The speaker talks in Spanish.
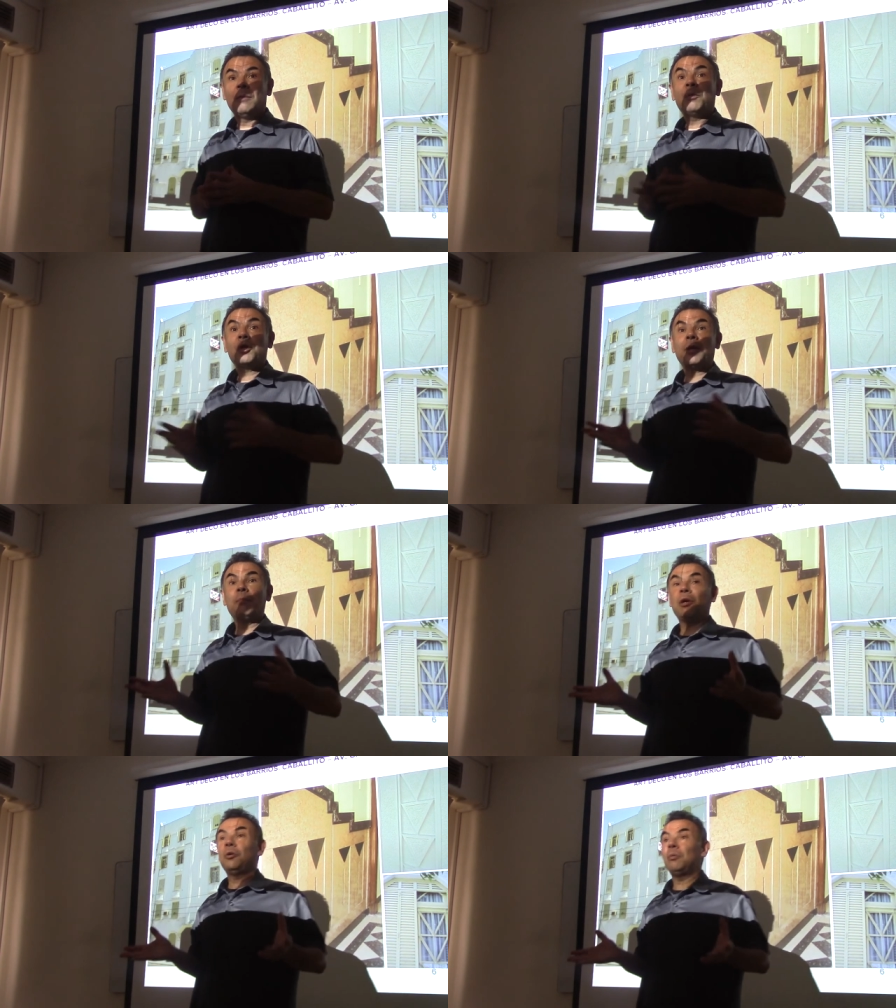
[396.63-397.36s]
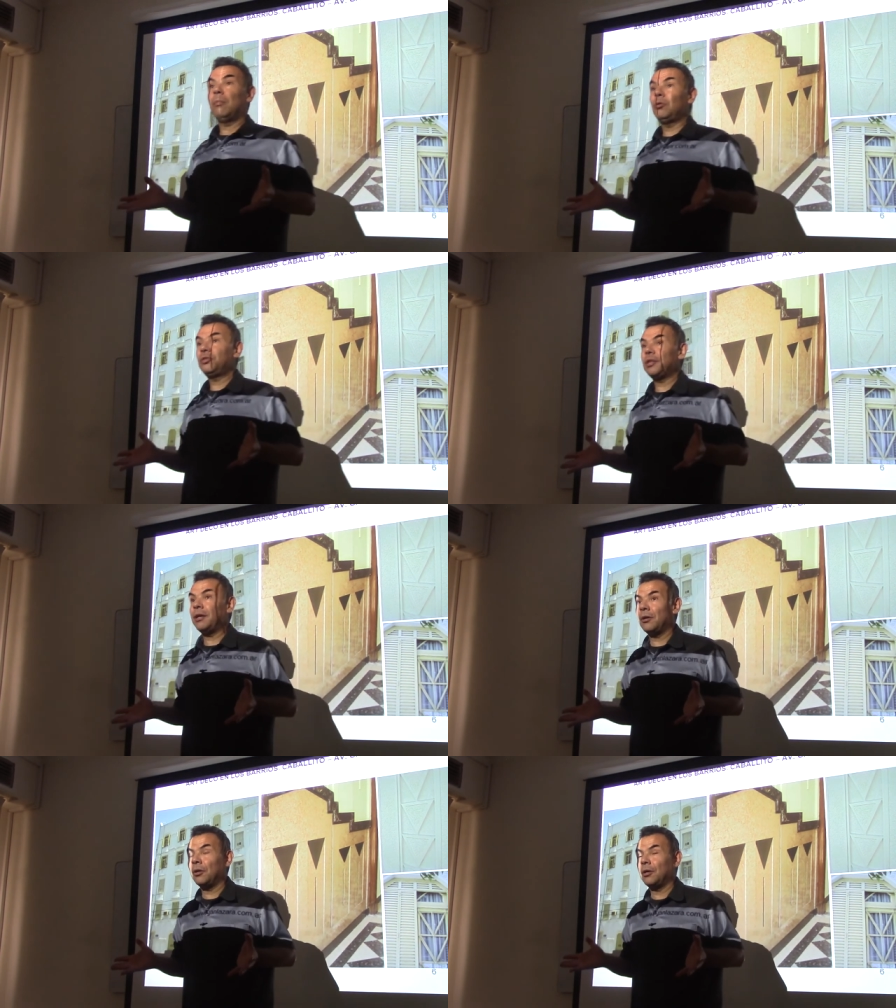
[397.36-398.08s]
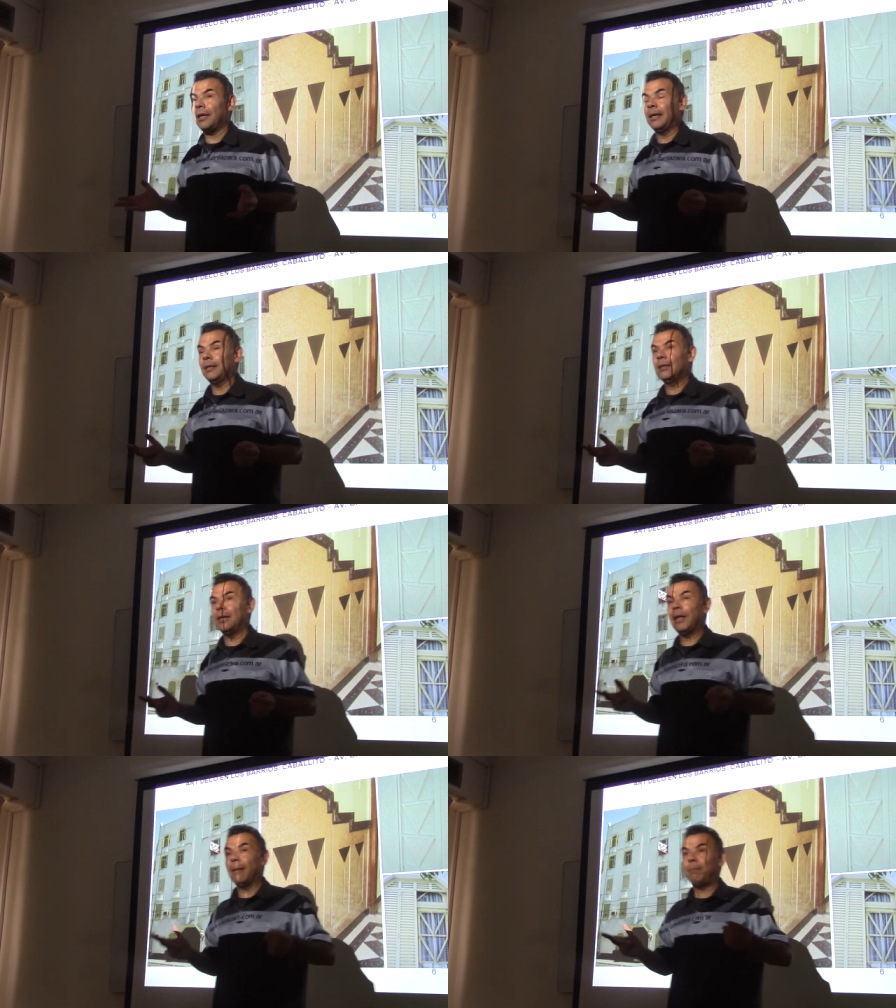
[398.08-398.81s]
por ejemplo, hay un museo
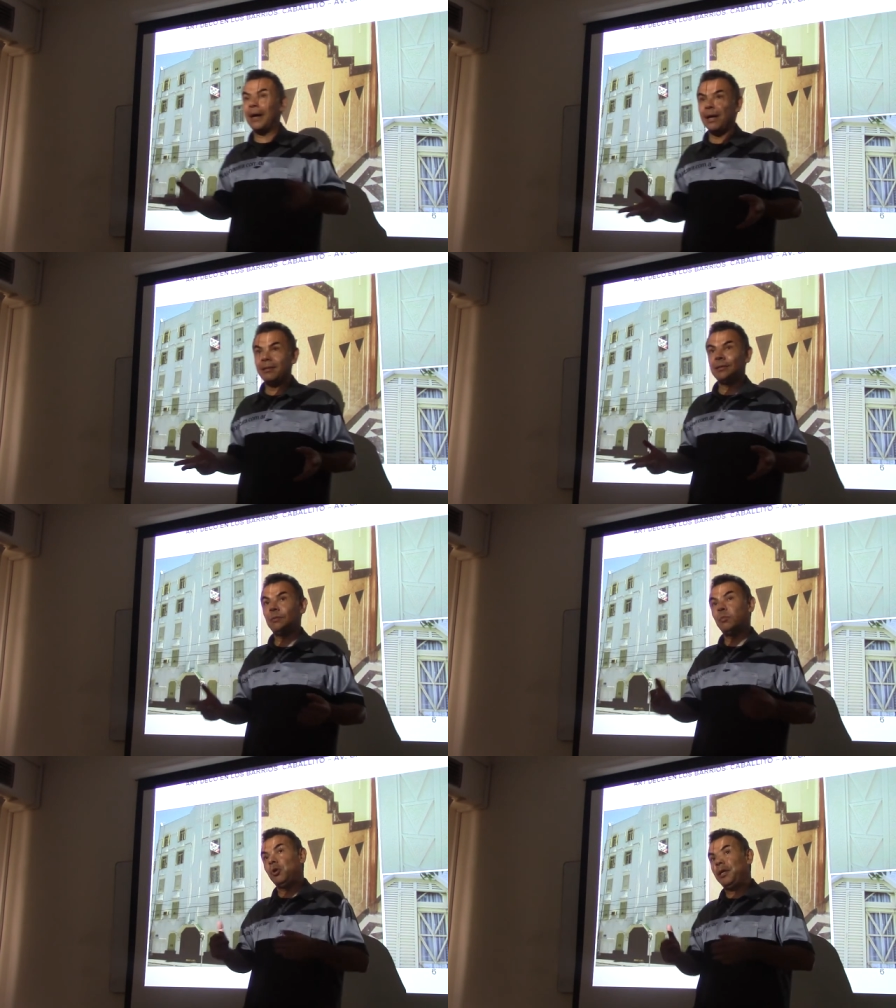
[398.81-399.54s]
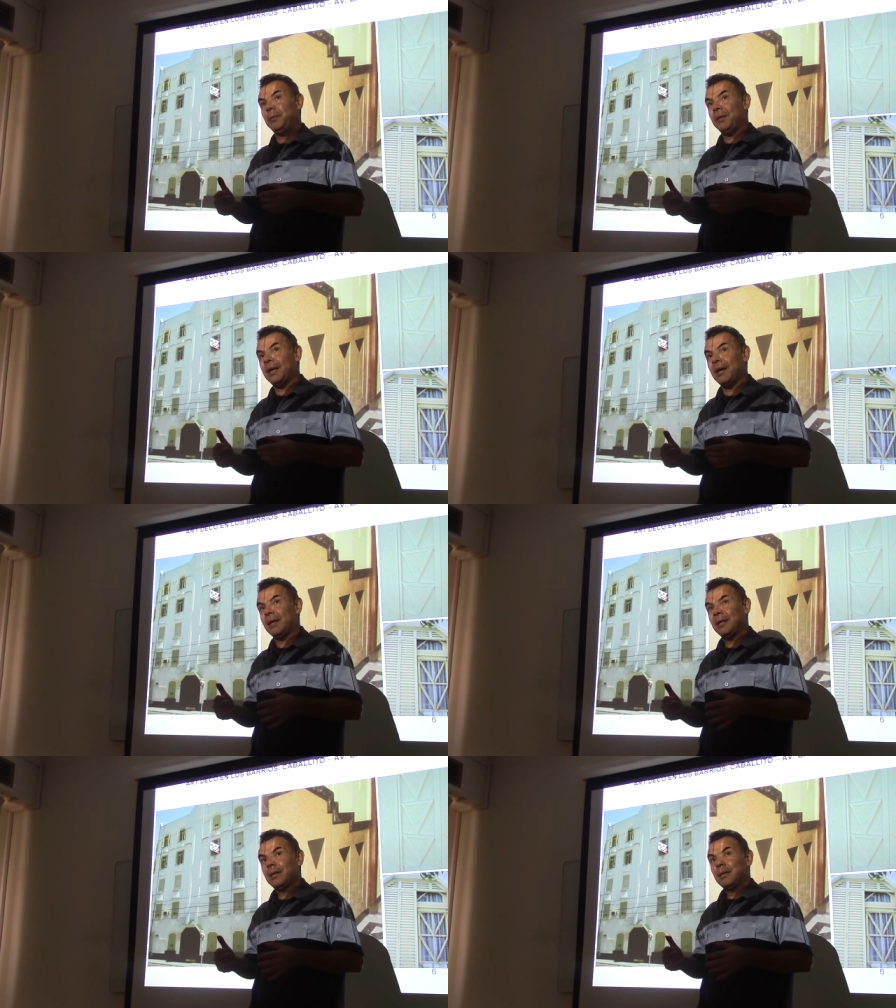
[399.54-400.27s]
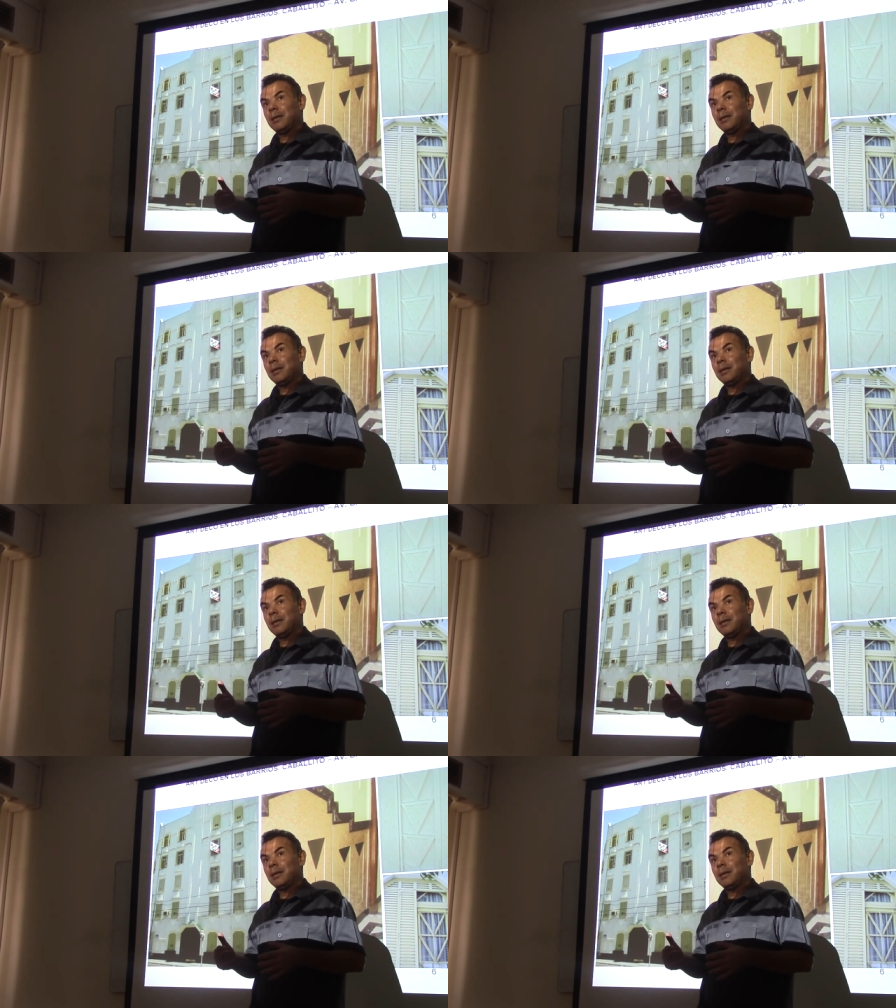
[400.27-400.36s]
en La Paz, Bolivia,